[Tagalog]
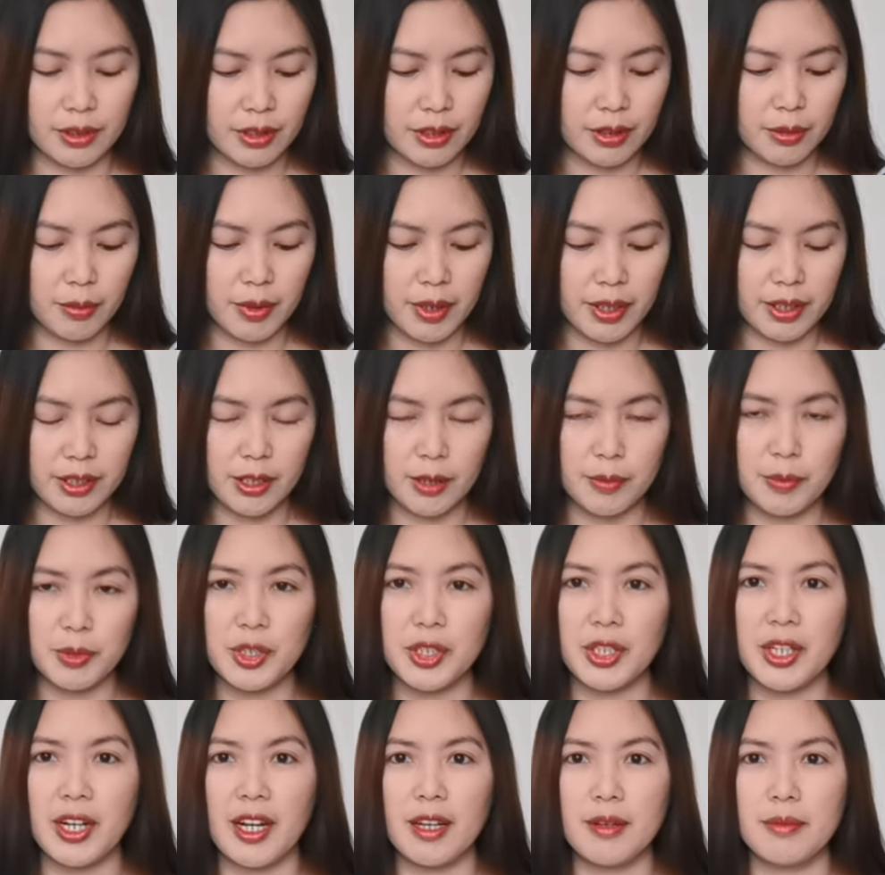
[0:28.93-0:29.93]
sa mga
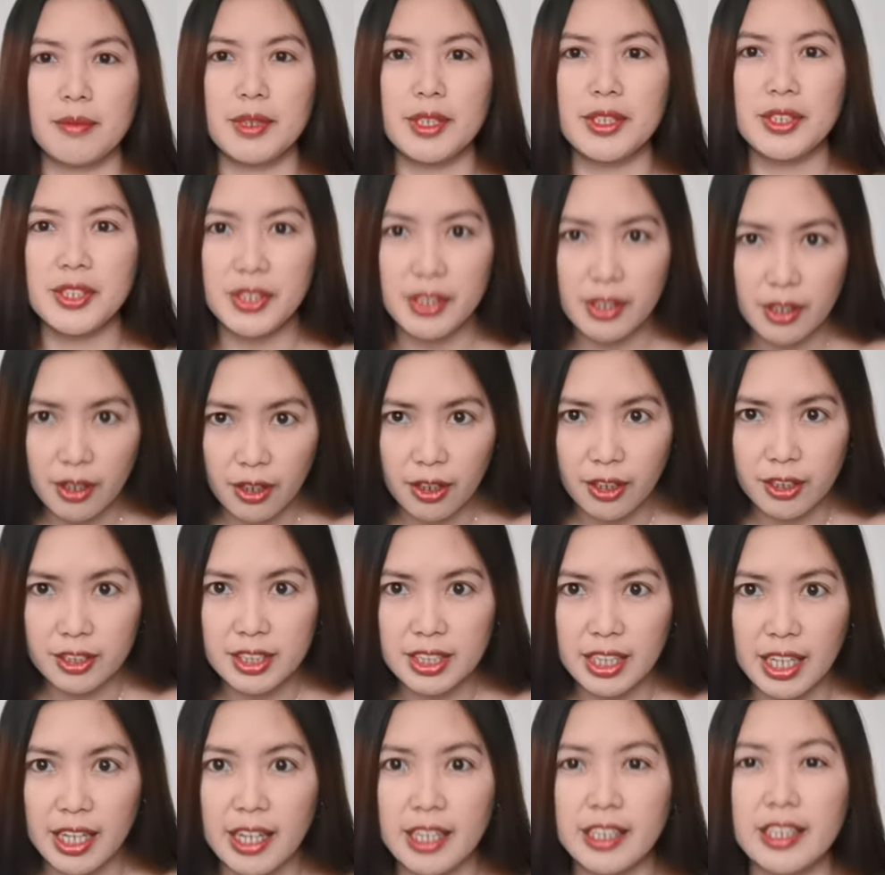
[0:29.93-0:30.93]
subscribers
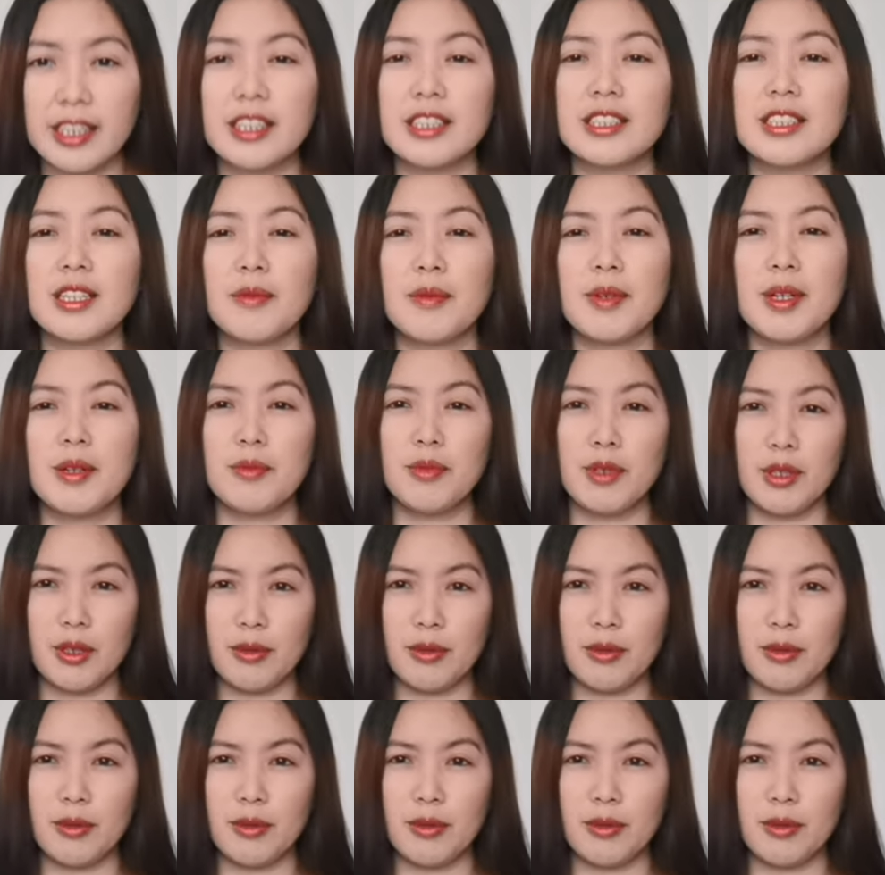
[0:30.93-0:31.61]
ko diyan at sa mga